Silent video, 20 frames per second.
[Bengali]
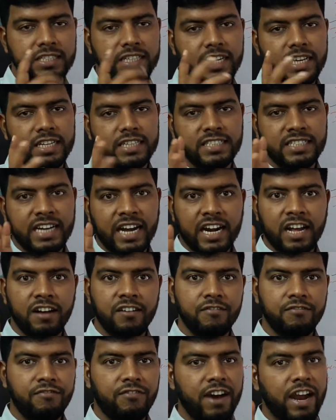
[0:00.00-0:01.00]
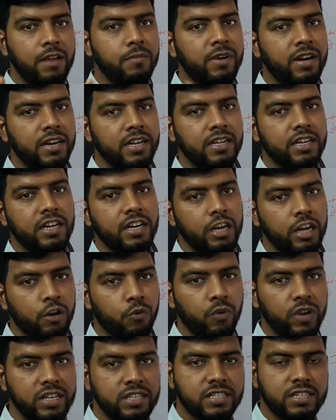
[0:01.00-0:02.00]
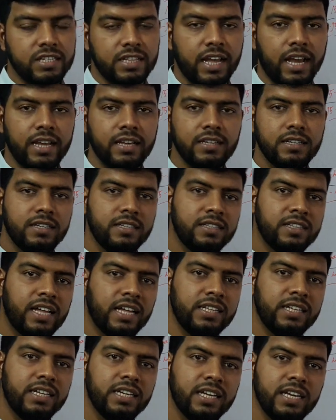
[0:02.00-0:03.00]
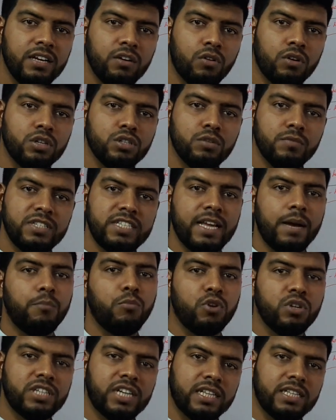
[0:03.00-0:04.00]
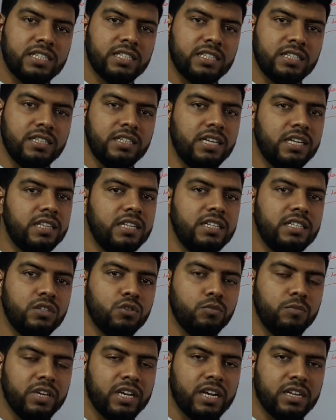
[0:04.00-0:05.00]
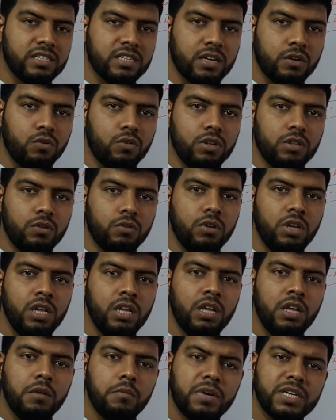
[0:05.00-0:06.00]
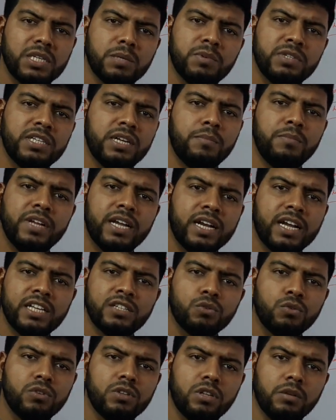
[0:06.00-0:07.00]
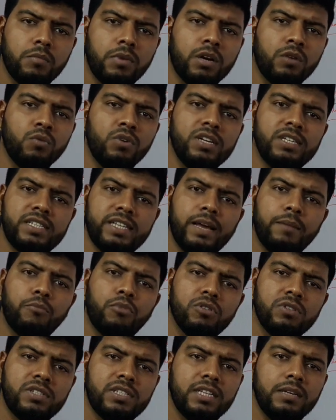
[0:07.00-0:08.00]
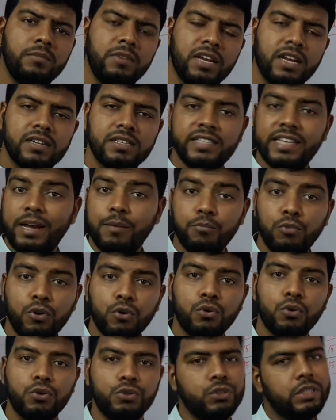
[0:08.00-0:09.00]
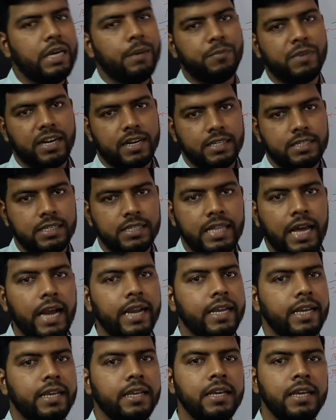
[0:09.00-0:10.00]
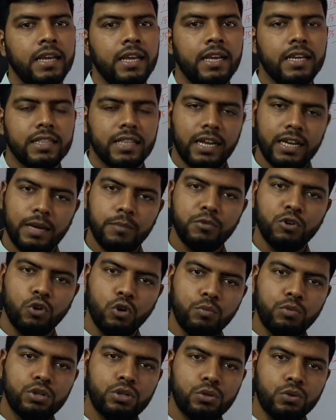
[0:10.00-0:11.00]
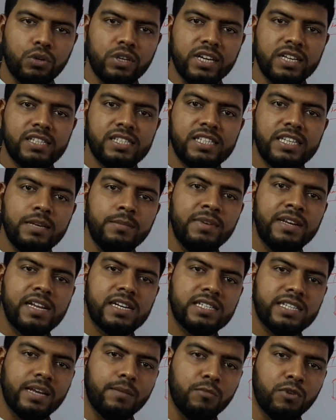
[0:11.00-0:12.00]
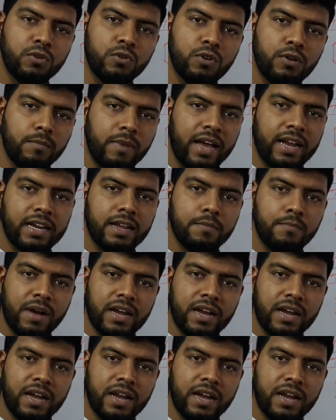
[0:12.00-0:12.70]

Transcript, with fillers: যে যারা ফাইবারে রিকোয়েস্ট দেয় তাদেরকে অনেক সময় স্যাম্পল সাথে সাথে দিয়ে দেয় যে তুমি এই কাজটা করে দাও পাশাপাশি আপনি এক কাজ করতে পারেন ওই স্যাম্পল সিমিলার স্যাম্পলগুলো যদি আপনার কাছে থাকে তাহলে আপনি অবশ্যই এই সিমিলার স্যাম্পলগুলো বাইরকে